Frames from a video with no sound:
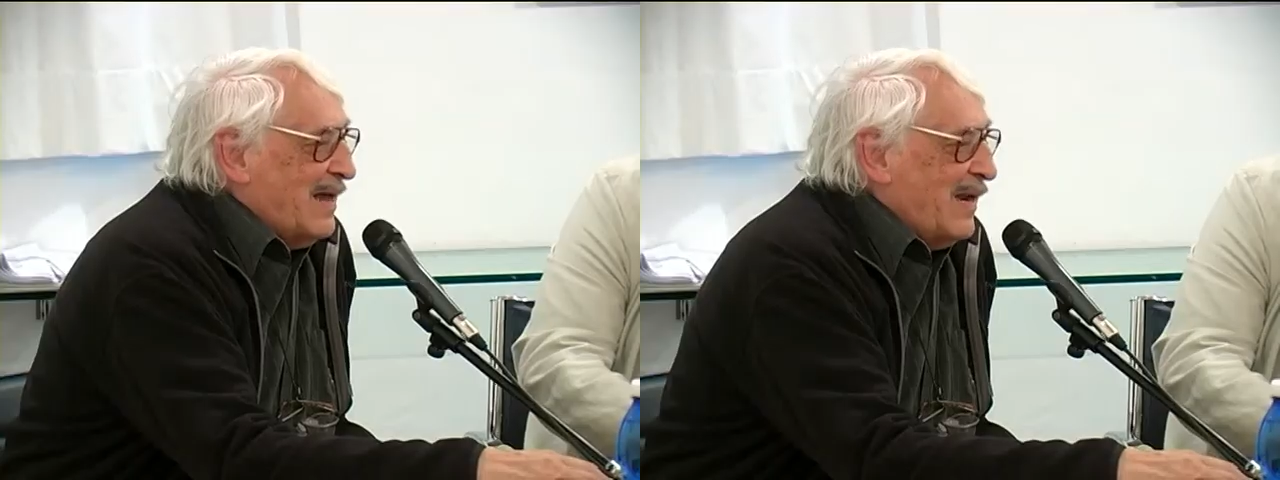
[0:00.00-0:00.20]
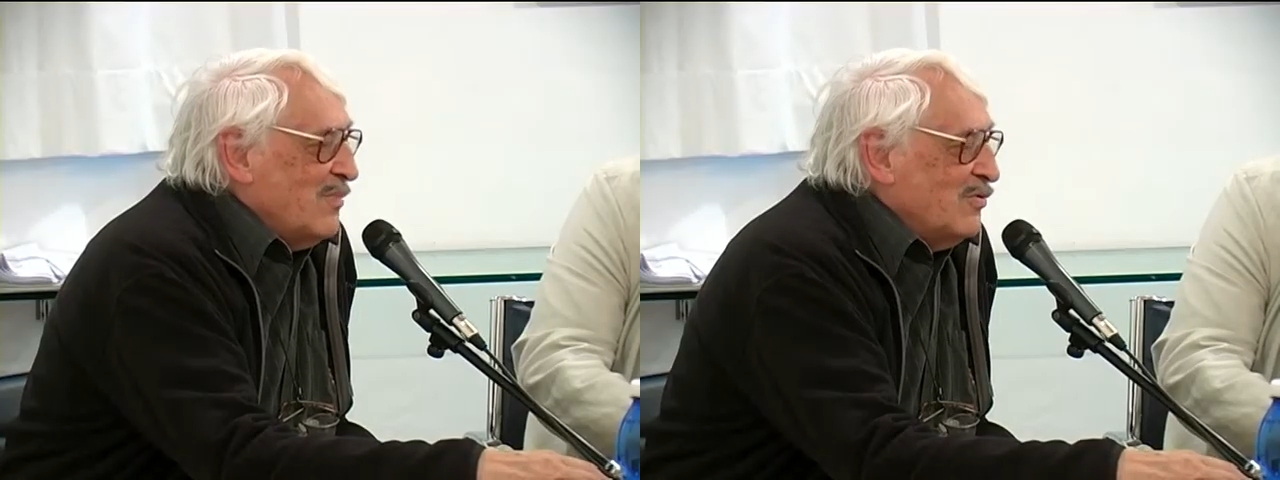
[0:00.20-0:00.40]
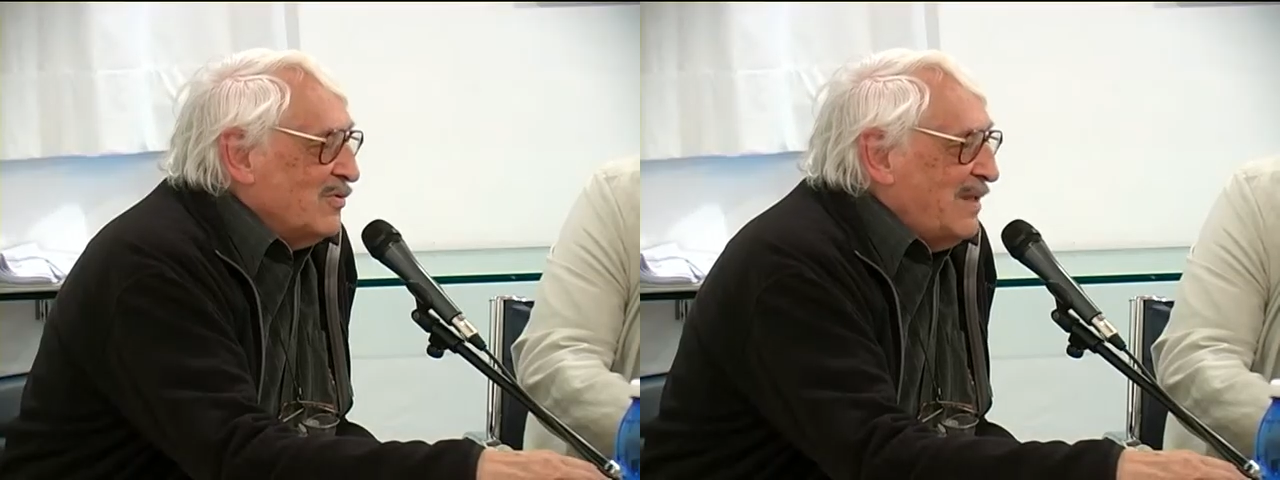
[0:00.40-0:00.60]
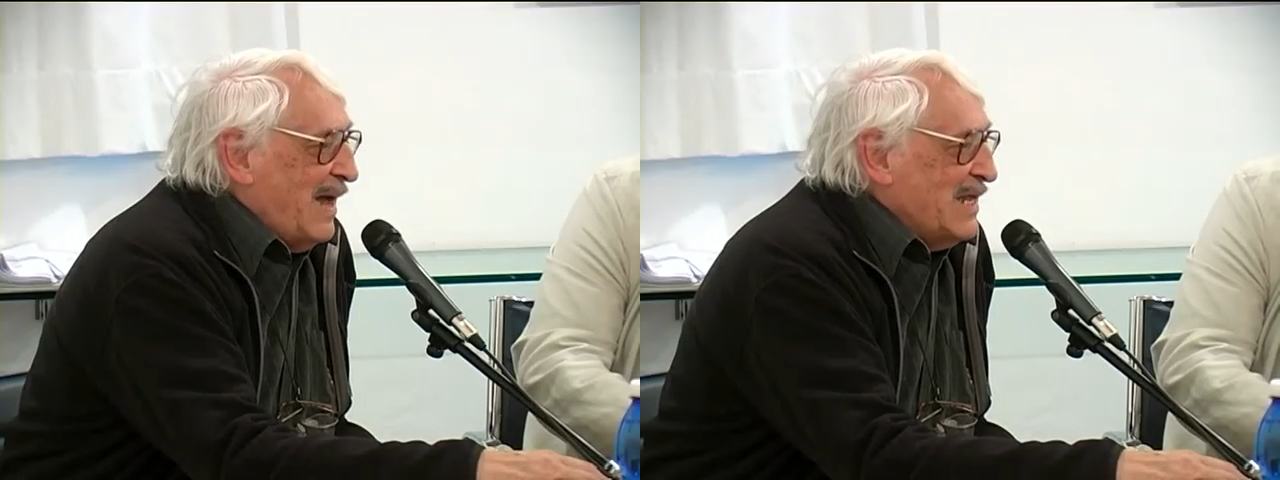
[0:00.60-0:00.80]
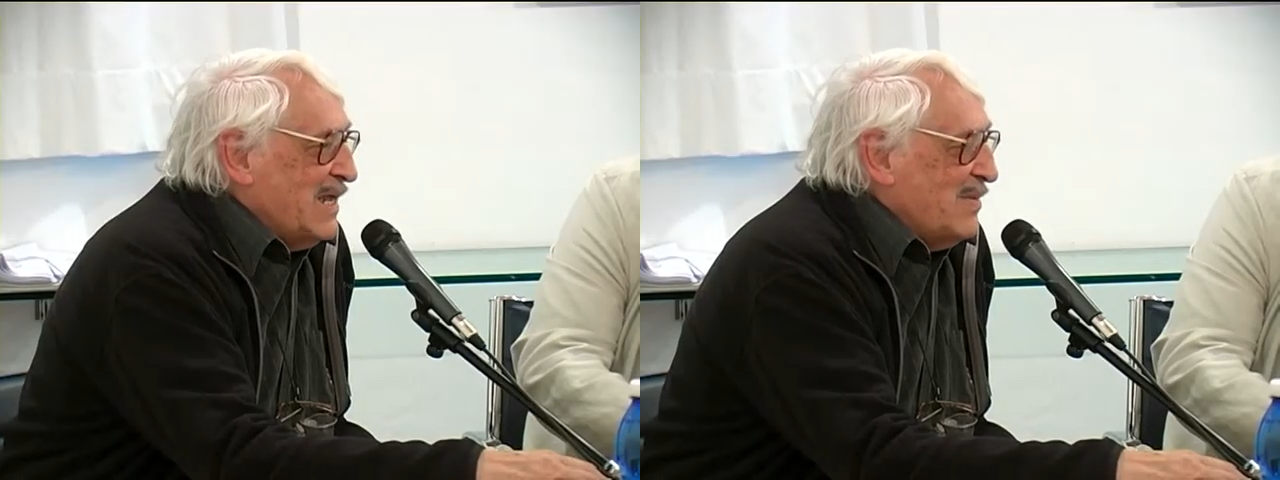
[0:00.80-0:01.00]

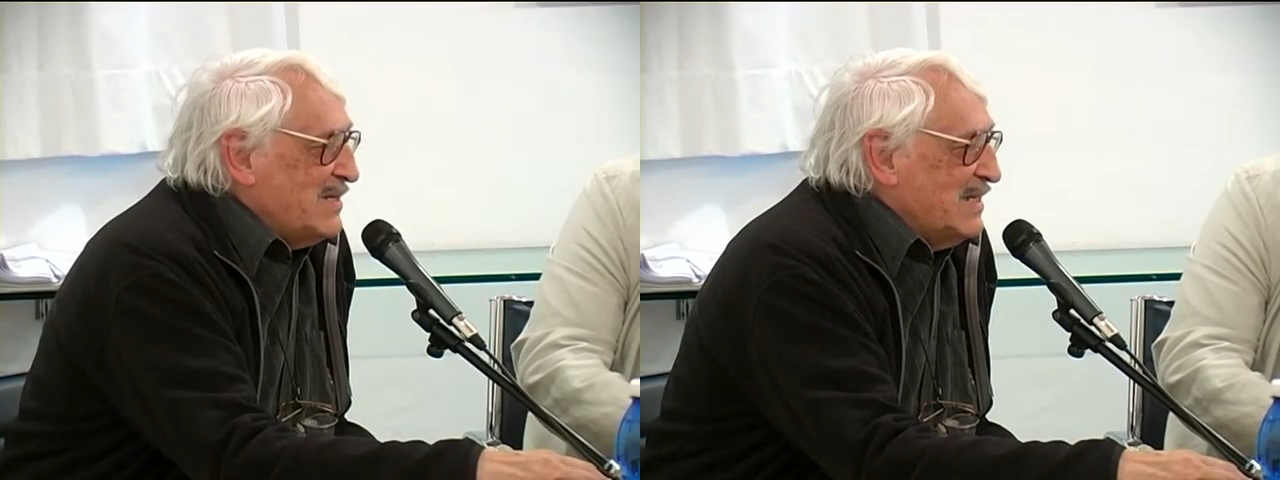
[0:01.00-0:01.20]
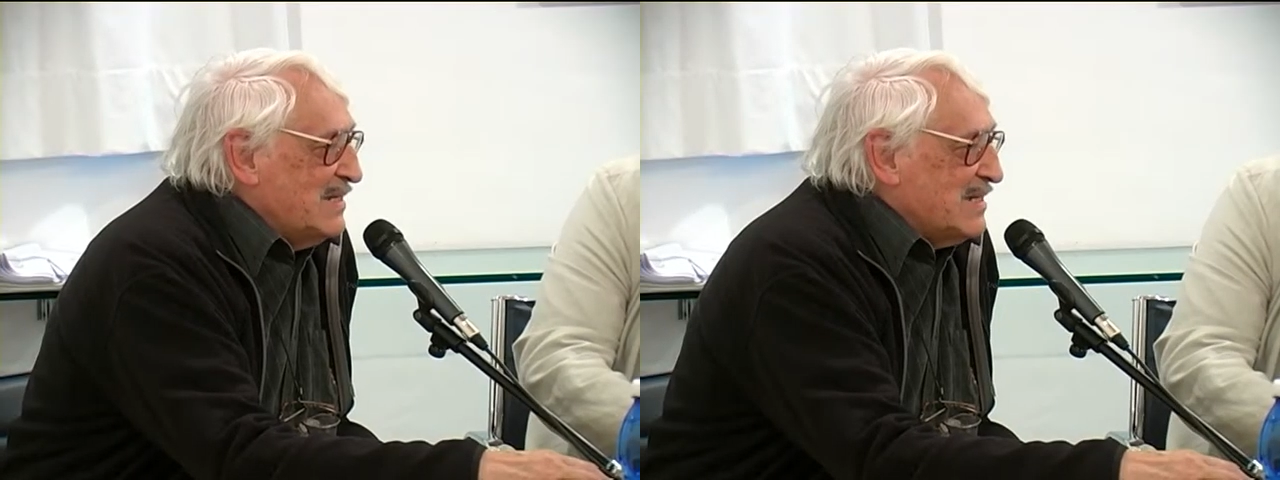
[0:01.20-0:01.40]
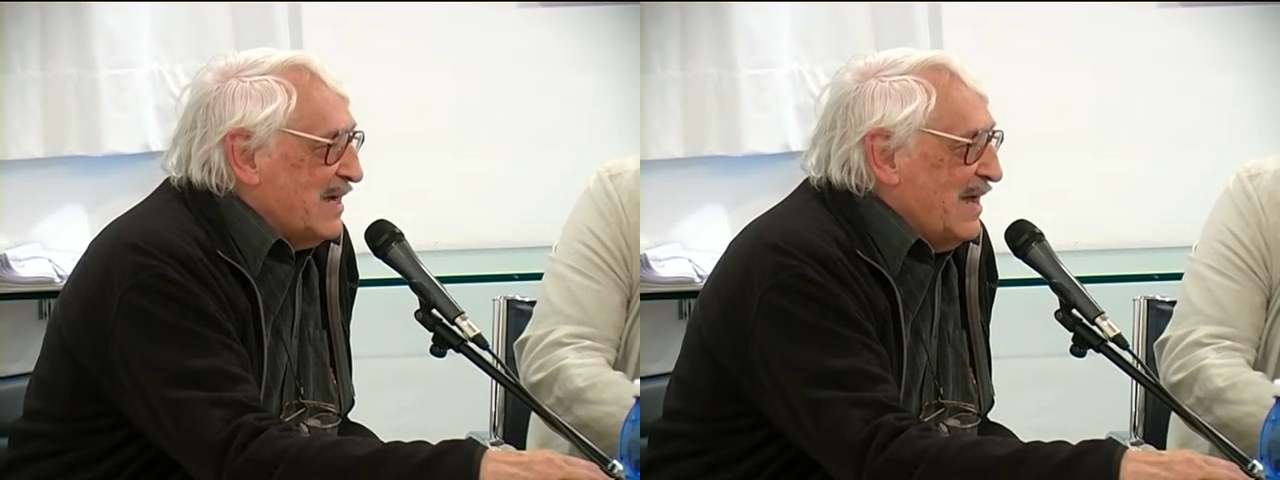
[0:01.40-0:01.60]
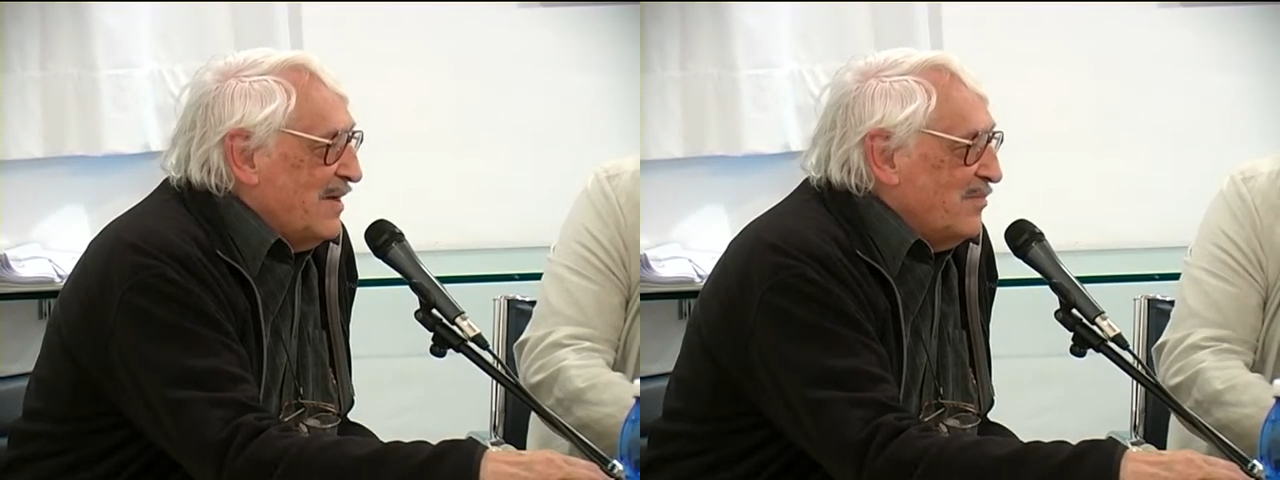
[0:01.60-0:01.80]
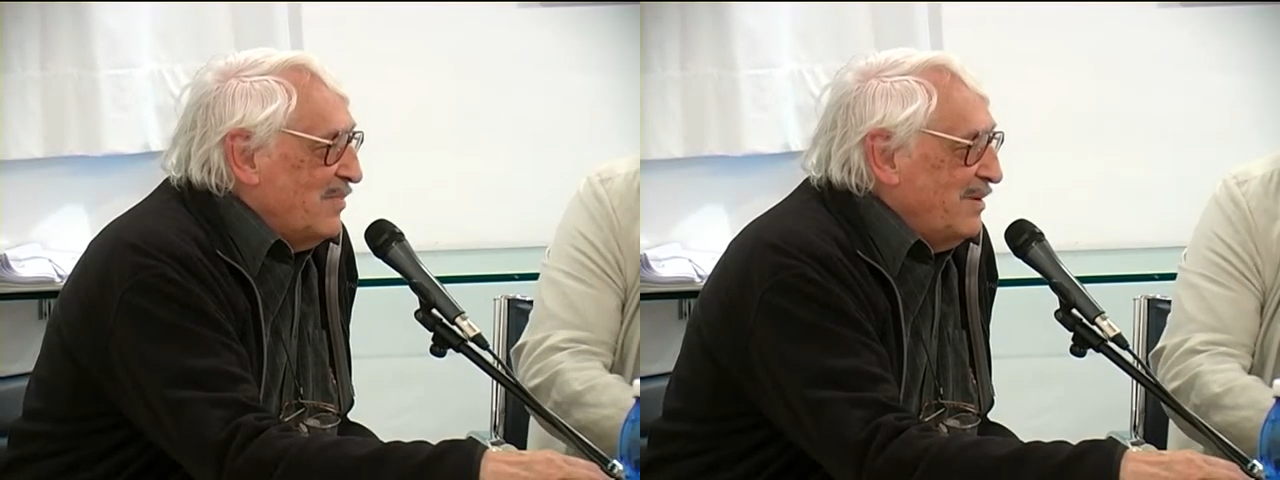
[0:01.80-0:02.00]
regista e giornalista
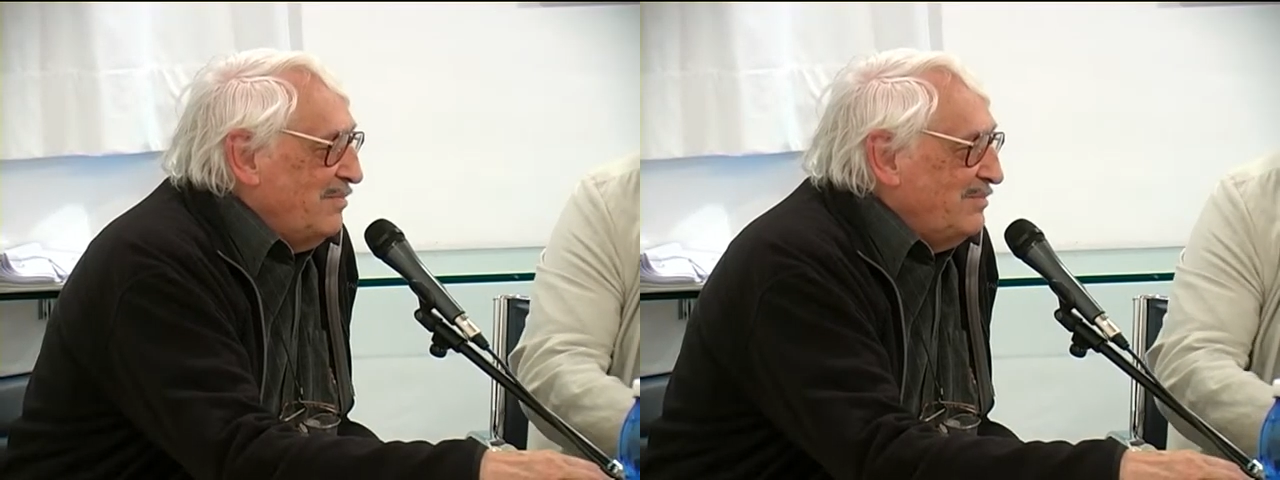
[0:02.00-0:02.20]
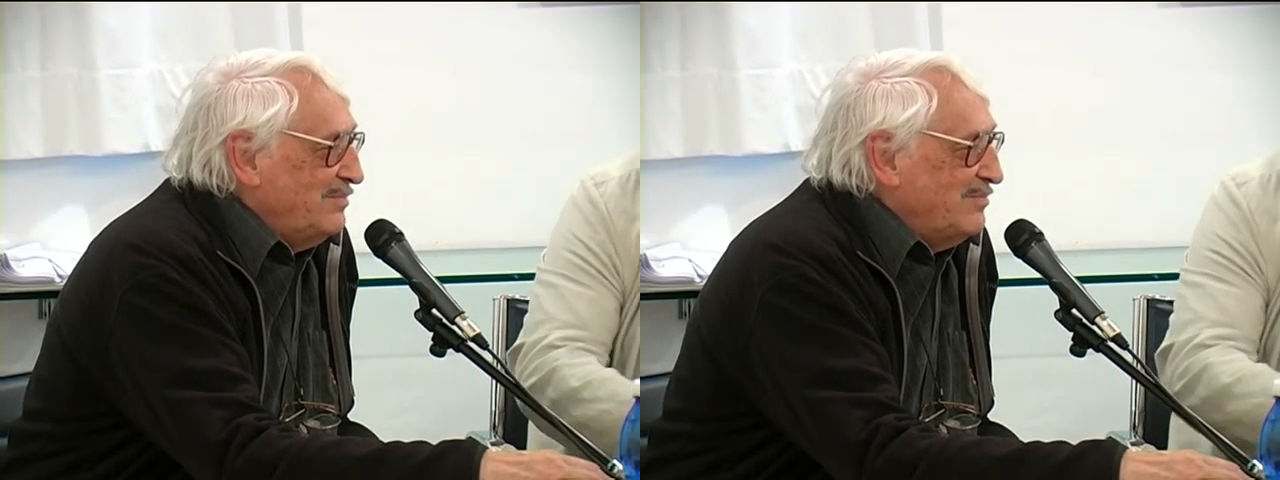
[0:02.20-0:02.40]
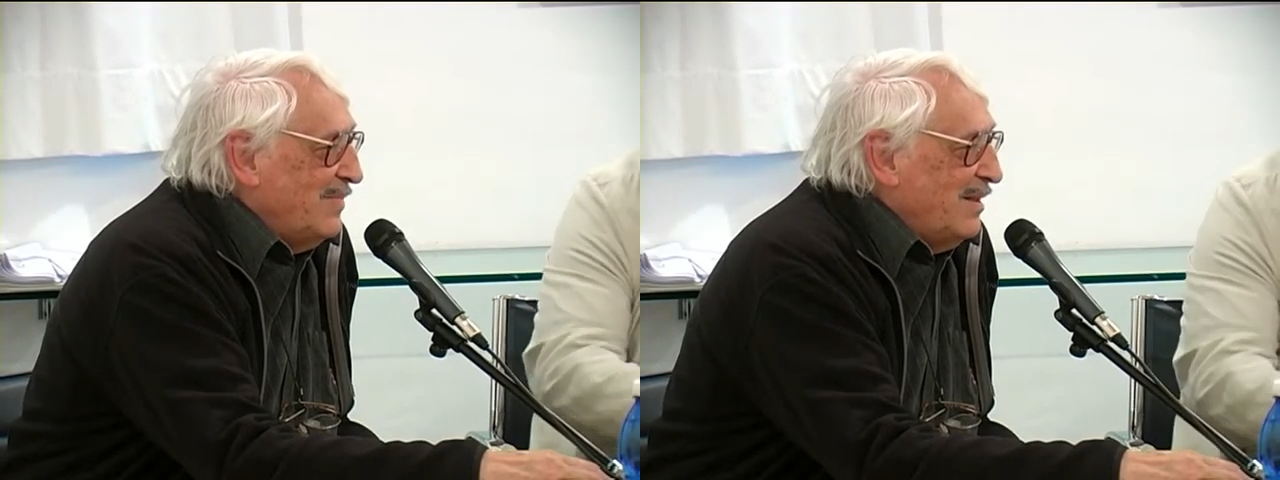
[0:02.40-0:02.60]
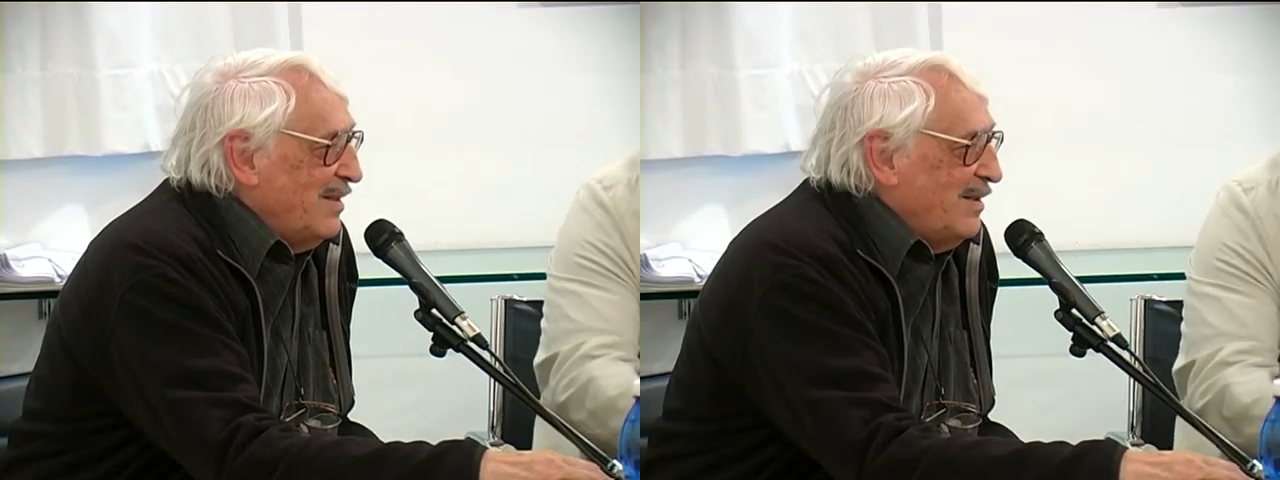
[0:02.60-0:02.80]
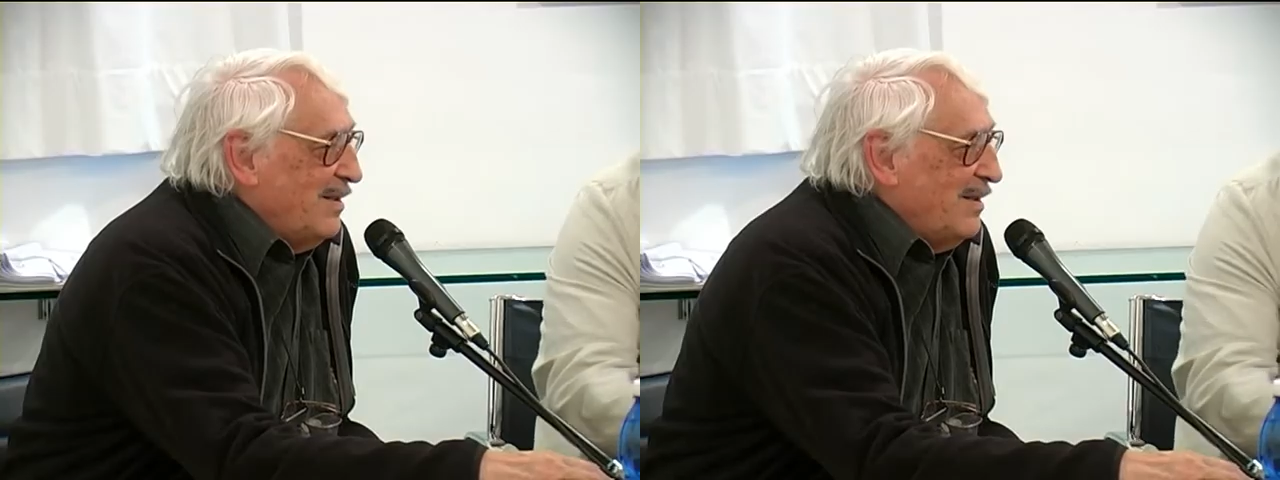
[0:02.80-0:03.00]
Peppo Sacchi. Il